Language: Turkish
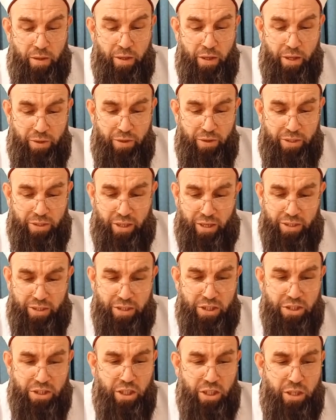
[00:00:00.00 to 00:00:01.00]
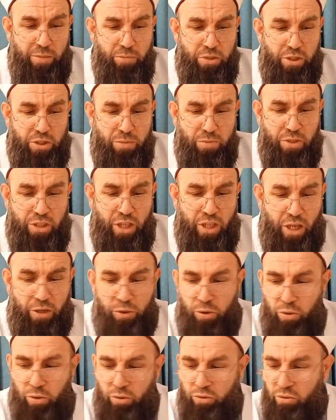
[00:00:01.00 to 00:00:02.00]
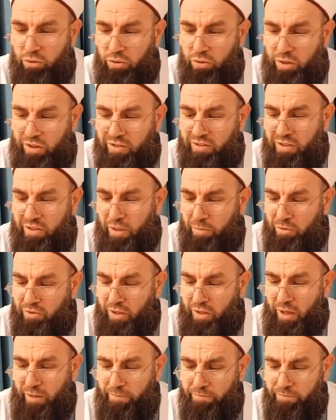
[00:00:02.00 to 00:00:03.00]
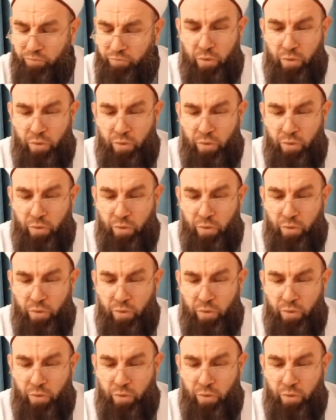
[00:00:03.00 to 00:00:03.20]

Evet kardeşlerim şimdi geliyoruz kıssamıza.